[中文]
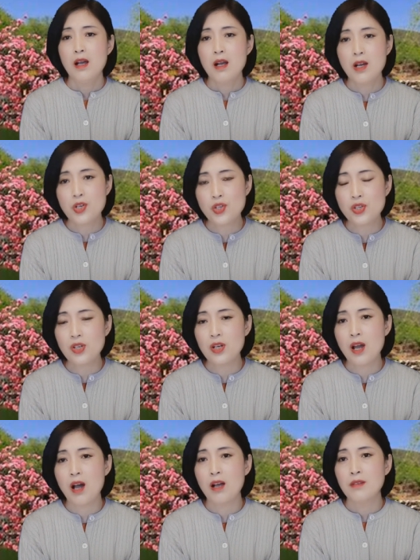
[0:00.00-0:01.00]
可是
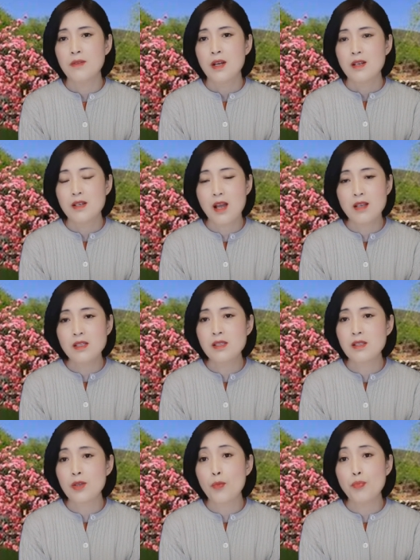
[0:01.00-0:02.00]
呢，人
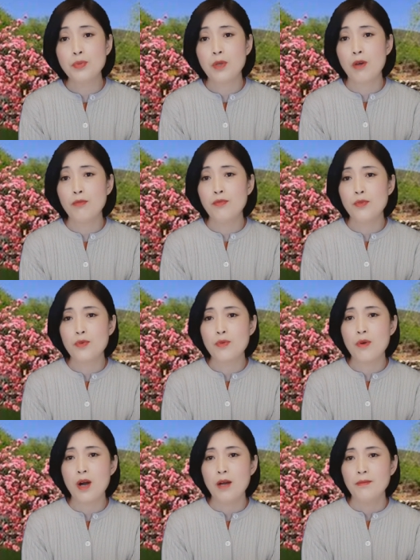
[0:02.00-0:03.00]
死不能复
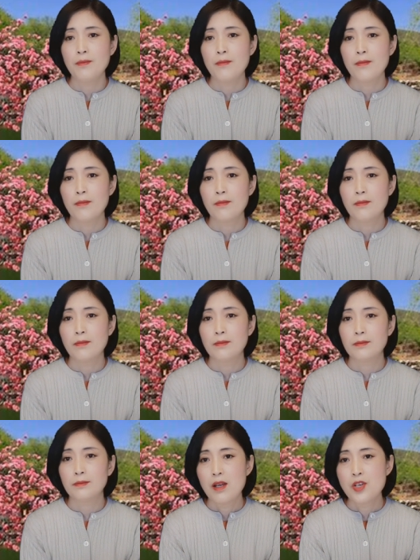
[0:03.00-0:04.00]
活，
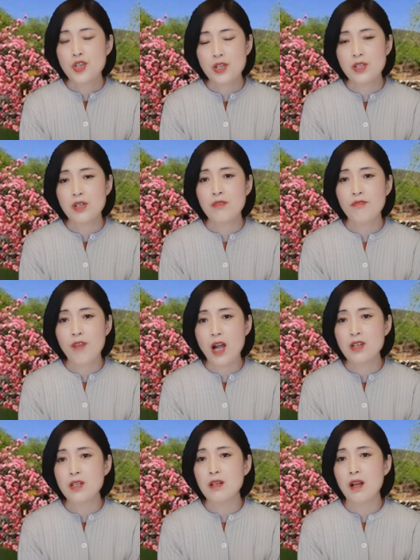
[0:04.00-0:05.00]
事情
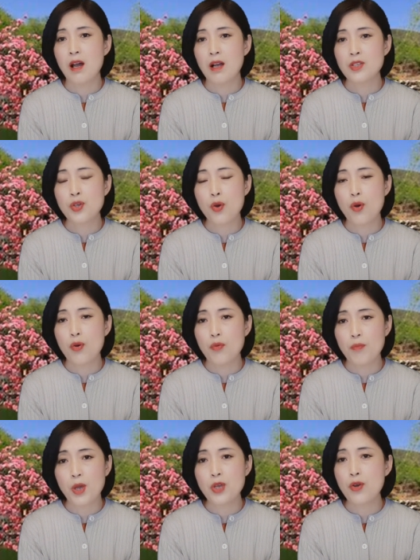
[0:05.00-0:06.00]
发生了就
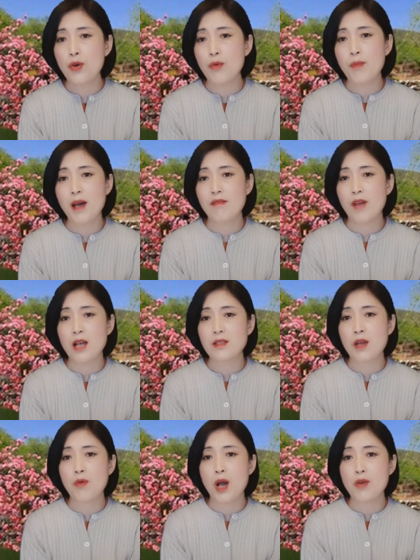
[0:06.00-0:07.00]
没有办法
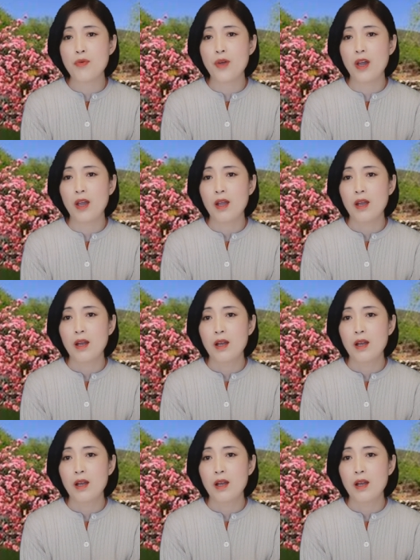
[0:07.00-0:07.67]
再挽回。